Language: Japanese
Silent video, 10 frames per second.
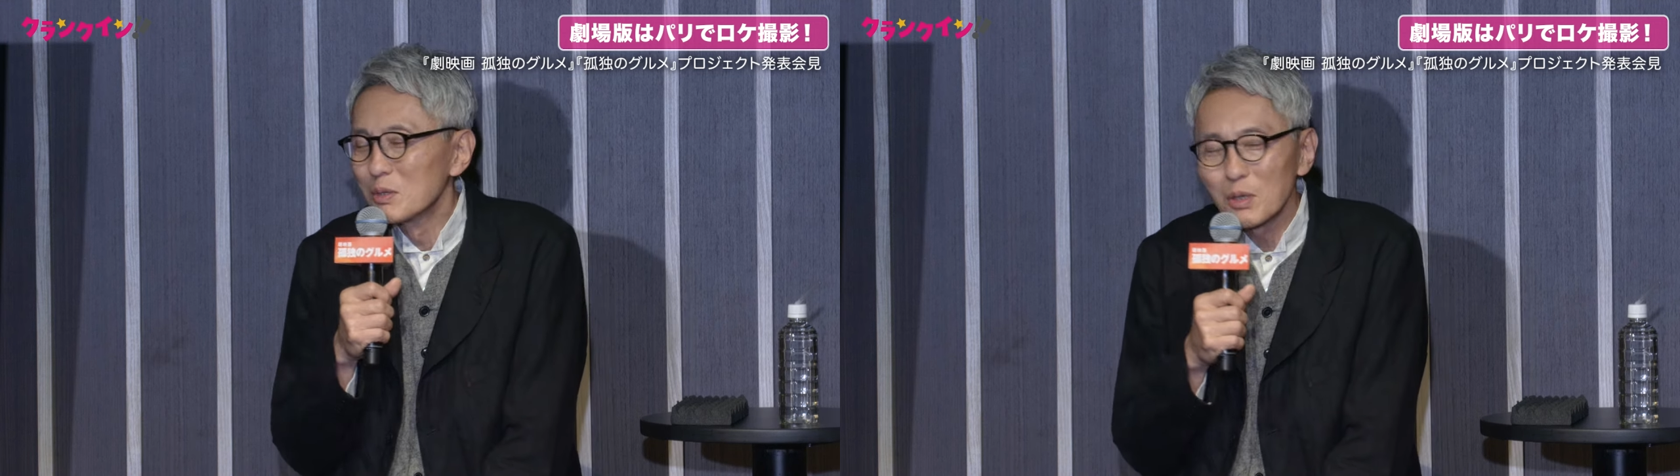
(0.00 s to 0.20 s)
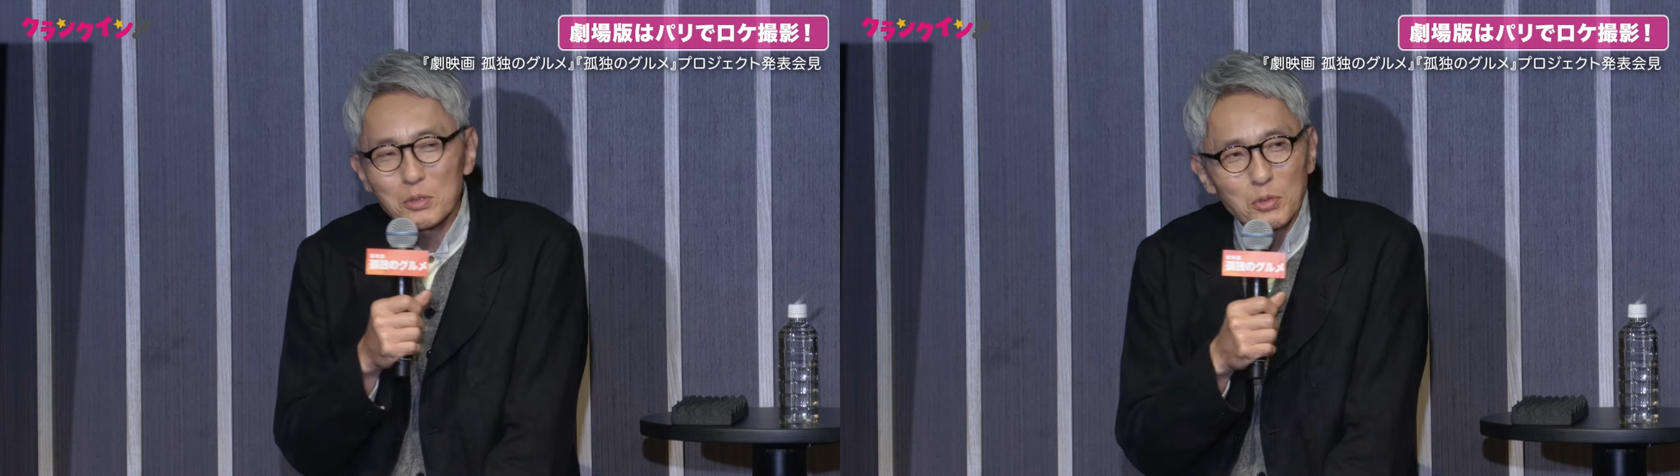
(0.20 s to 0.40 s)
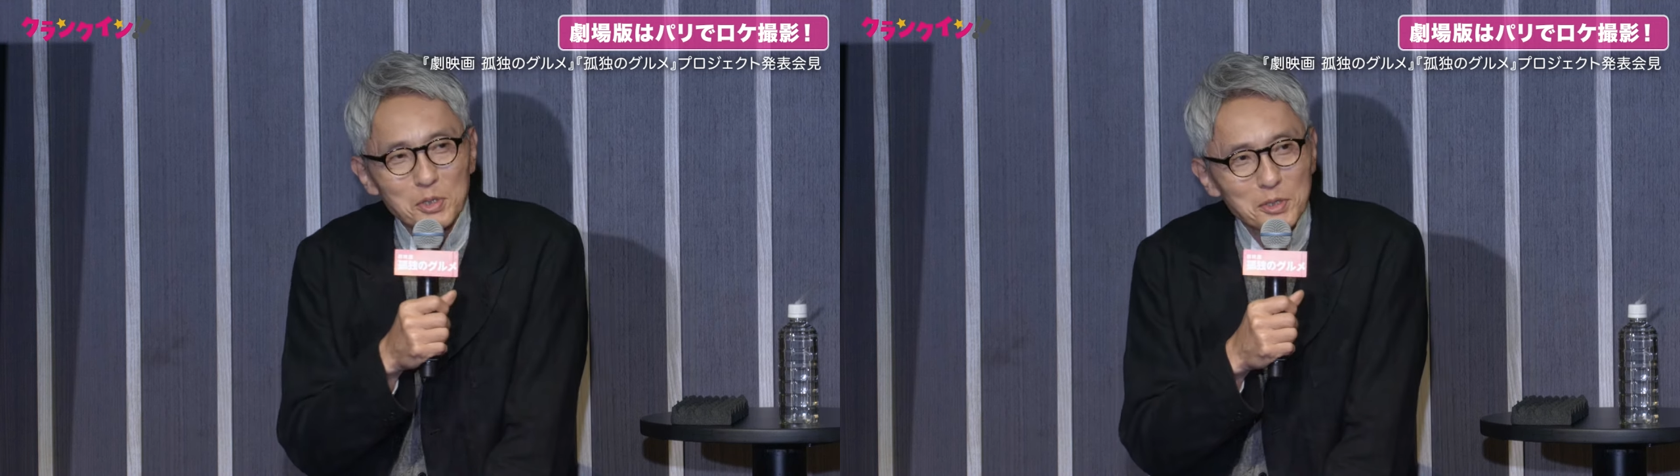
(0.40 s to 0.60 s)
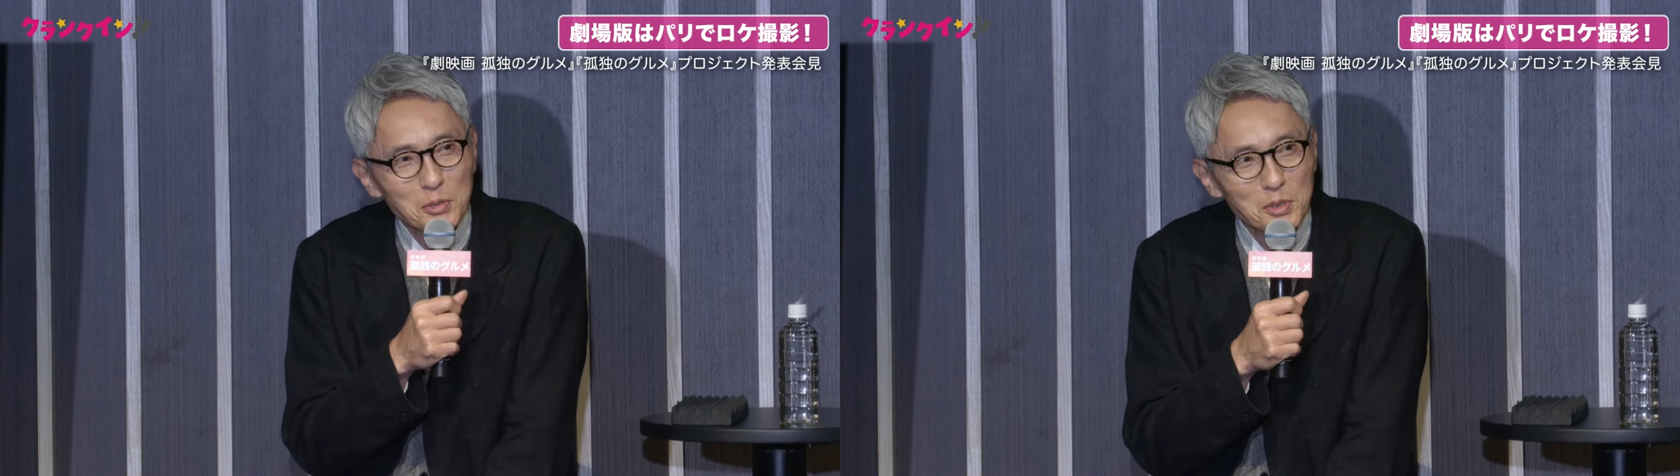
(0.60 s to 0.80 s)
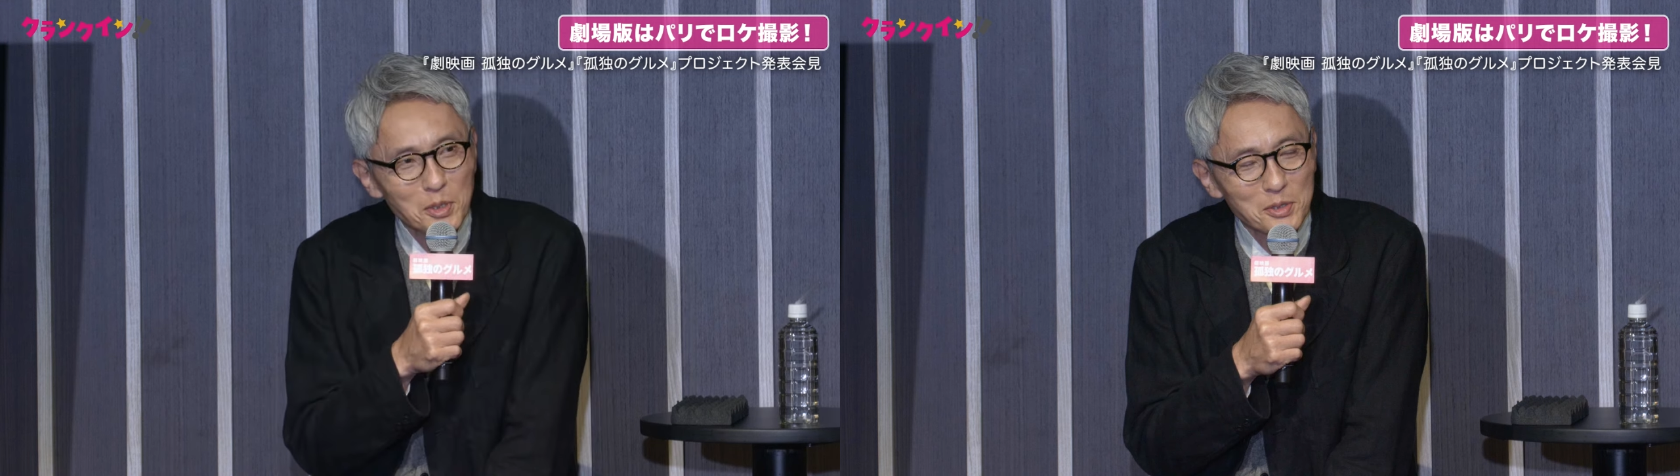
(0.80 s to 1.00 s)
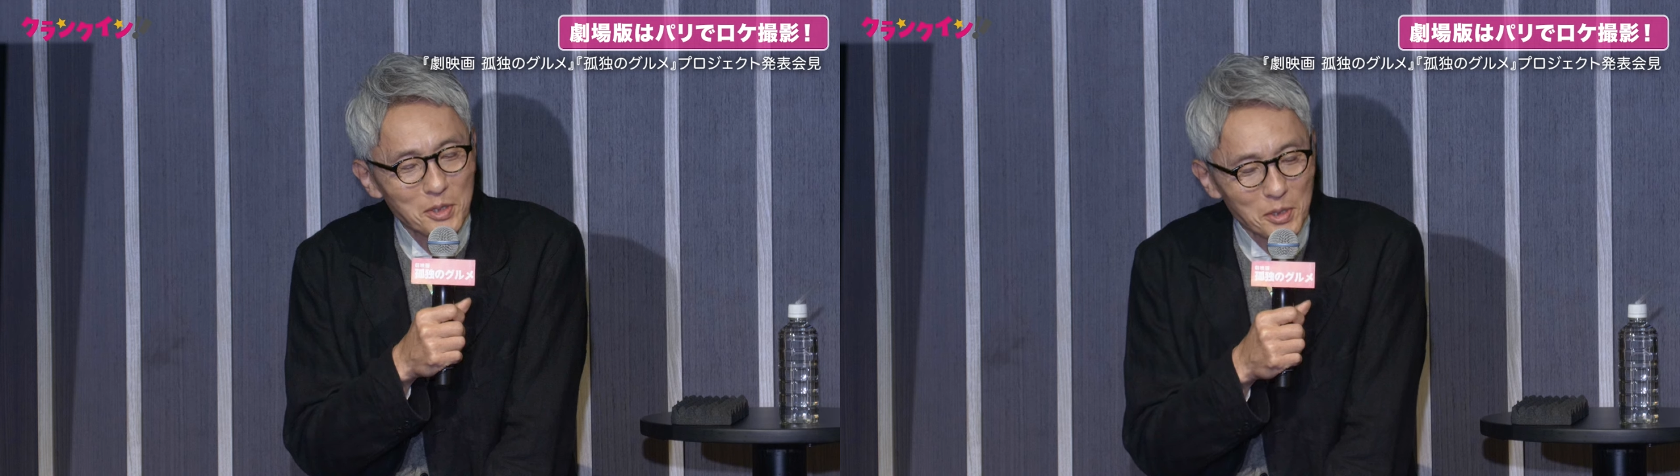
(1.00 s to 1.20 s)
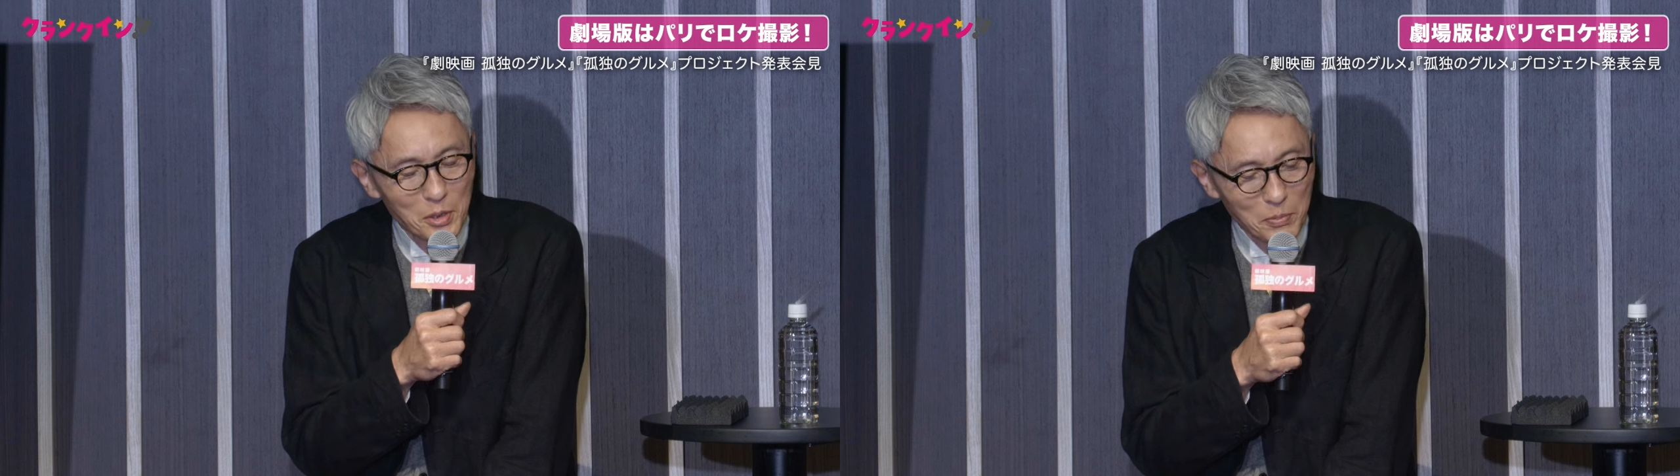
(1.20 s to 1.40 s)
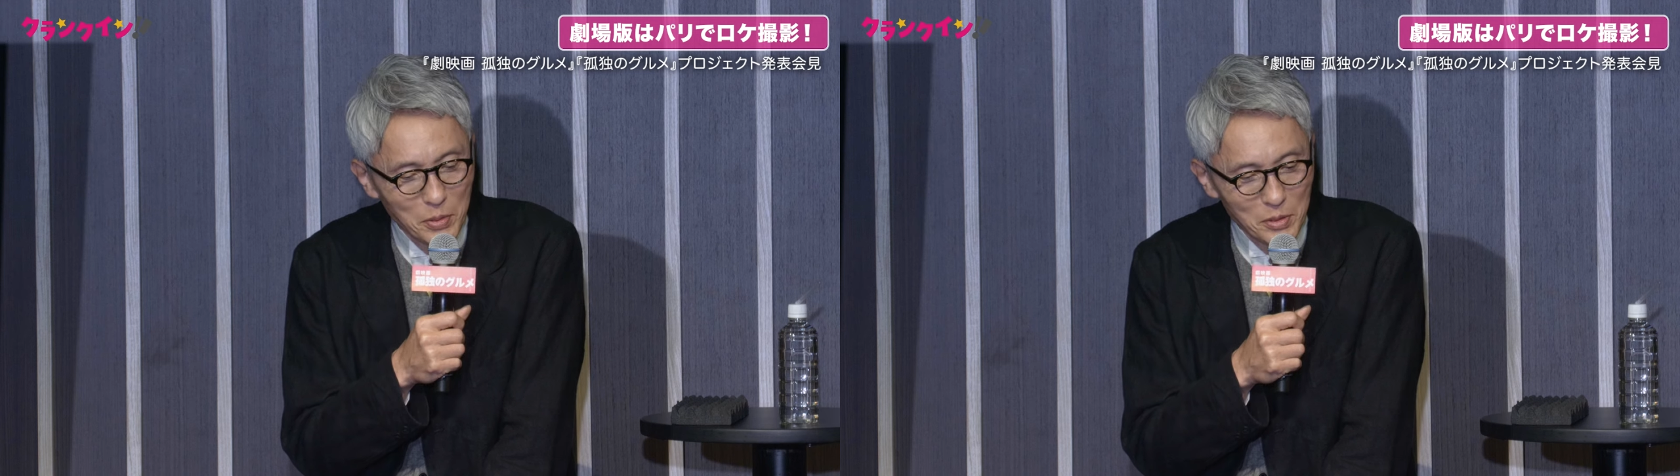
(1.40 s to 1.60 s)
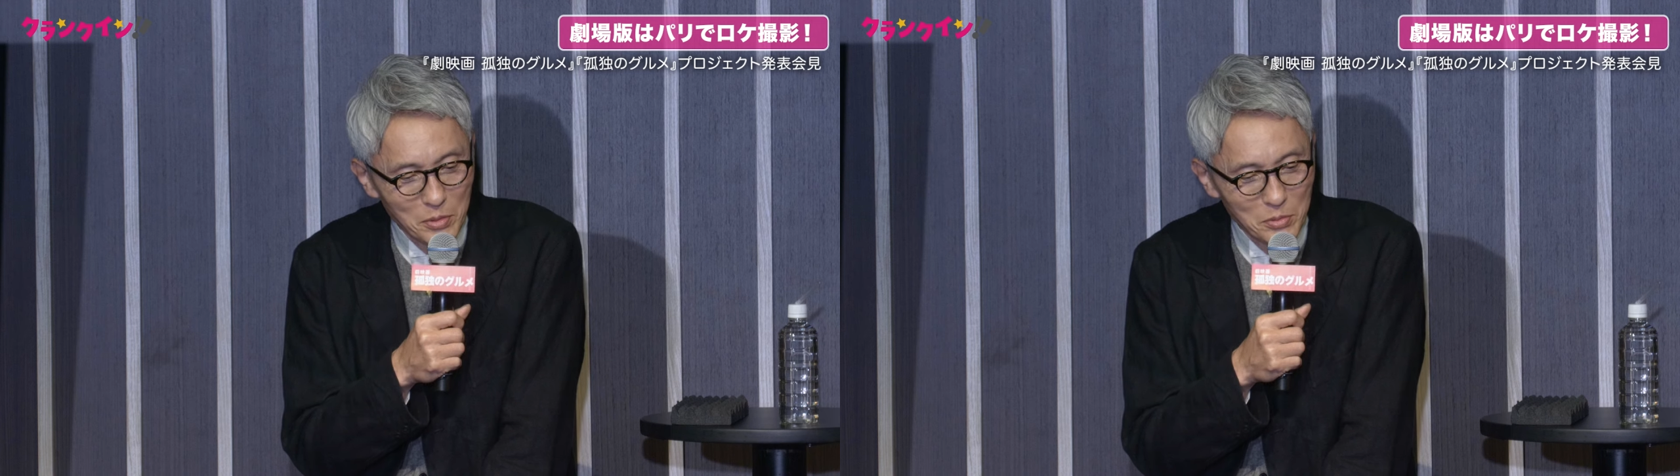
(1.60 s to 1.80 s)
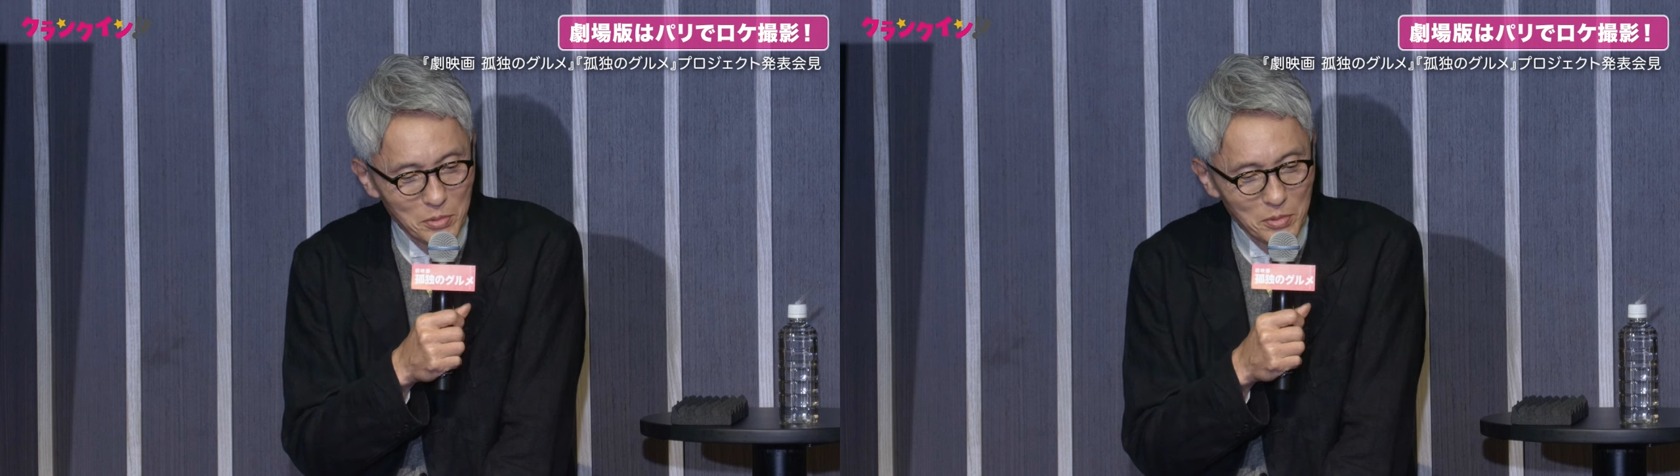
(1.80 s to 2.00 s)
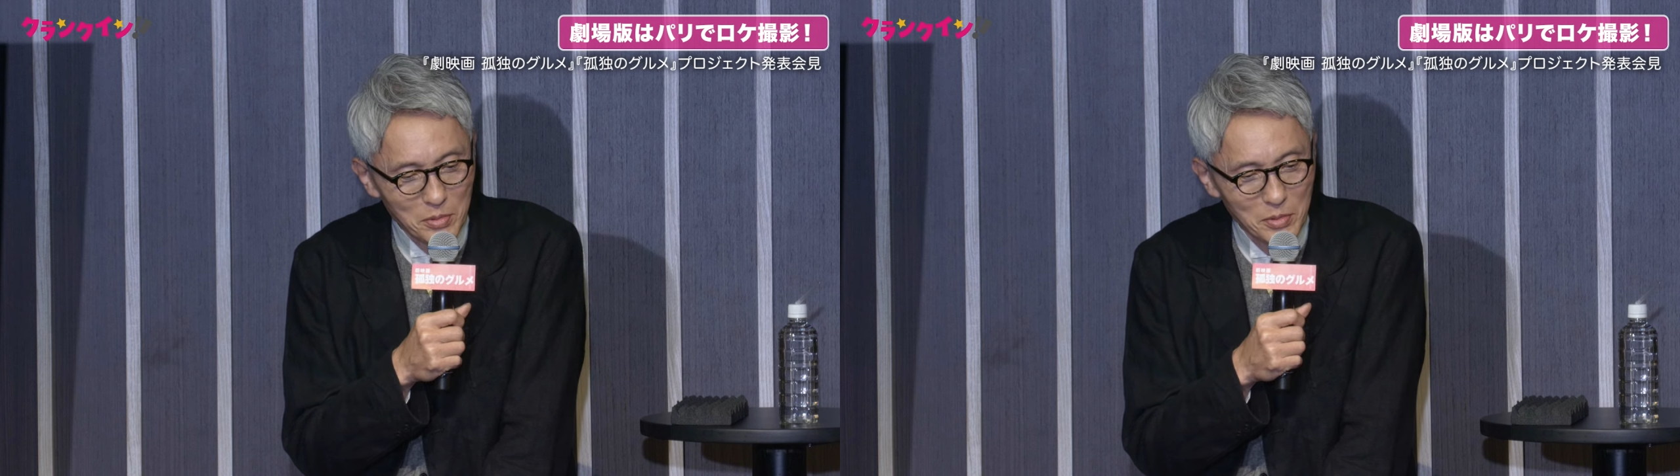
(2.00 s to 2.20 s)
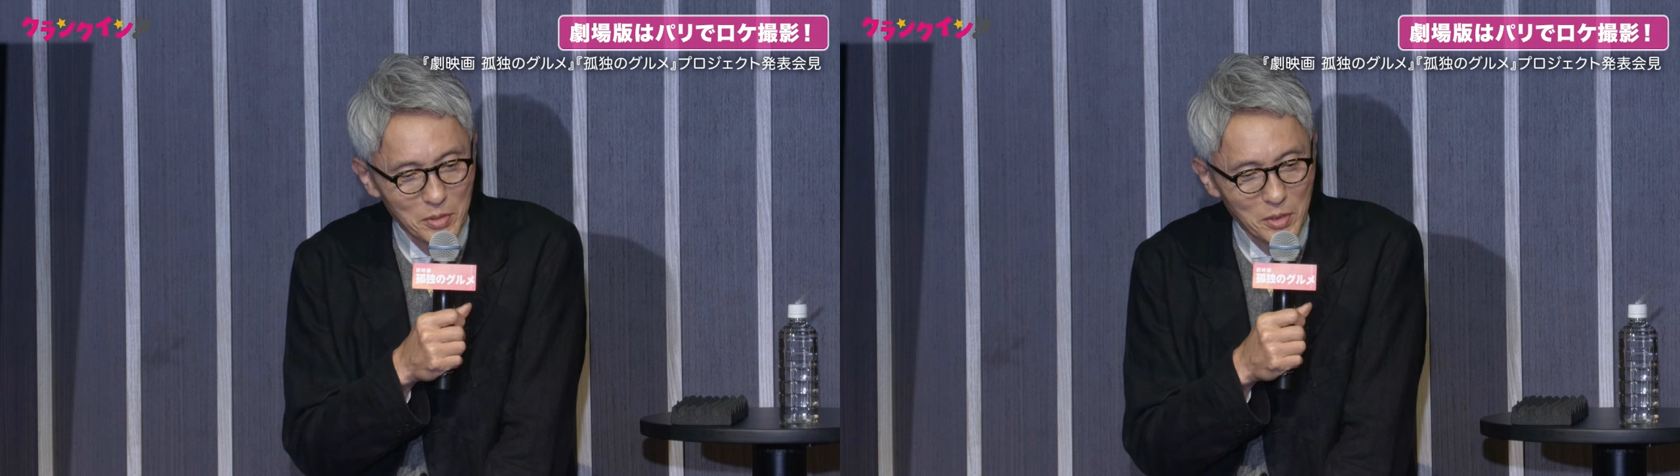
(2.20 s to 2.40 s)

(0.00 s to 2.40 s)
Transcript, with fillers: なんとかしてくれたんでねやっぱりあの